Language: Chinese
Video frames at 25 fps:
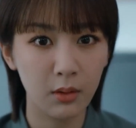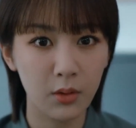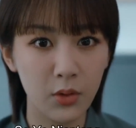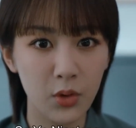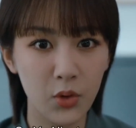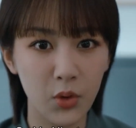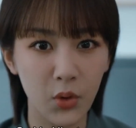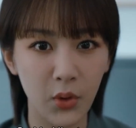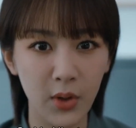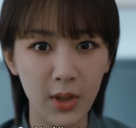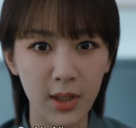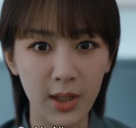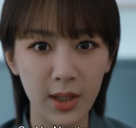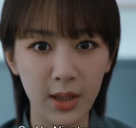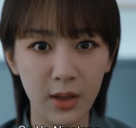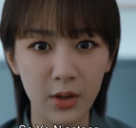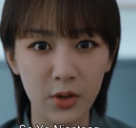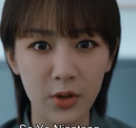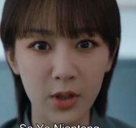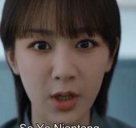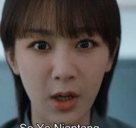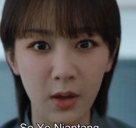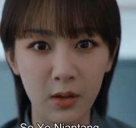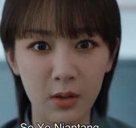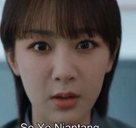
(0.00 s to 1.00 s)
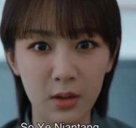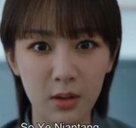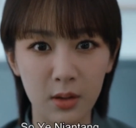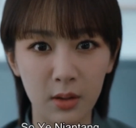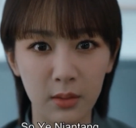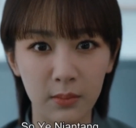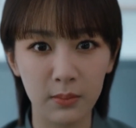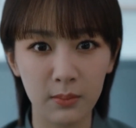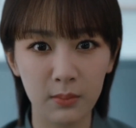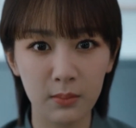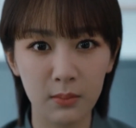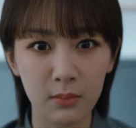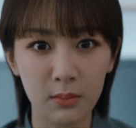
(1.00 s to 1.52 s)
所以这一切的推手
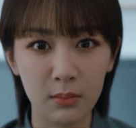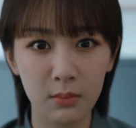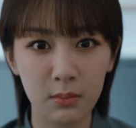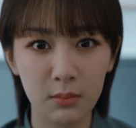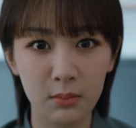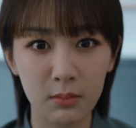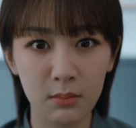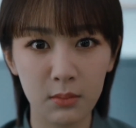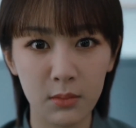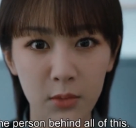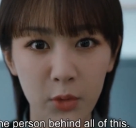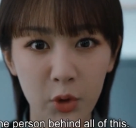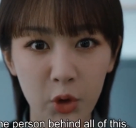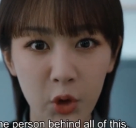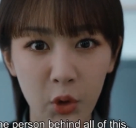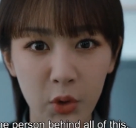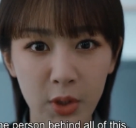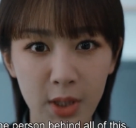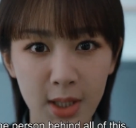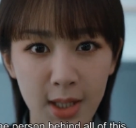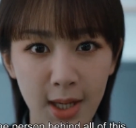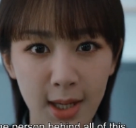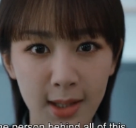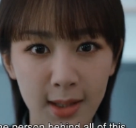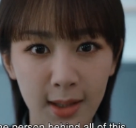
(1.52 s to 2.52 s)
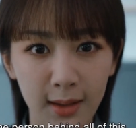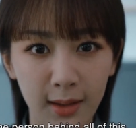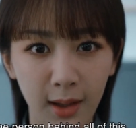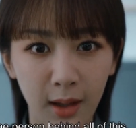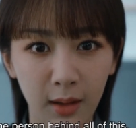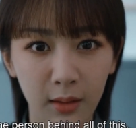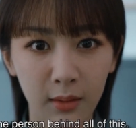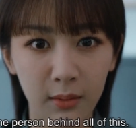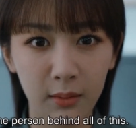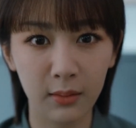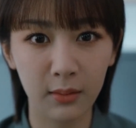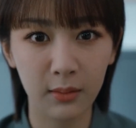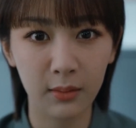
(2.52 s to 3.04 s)
就是叶念
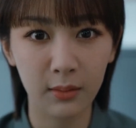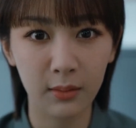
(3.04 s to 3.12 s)
堂。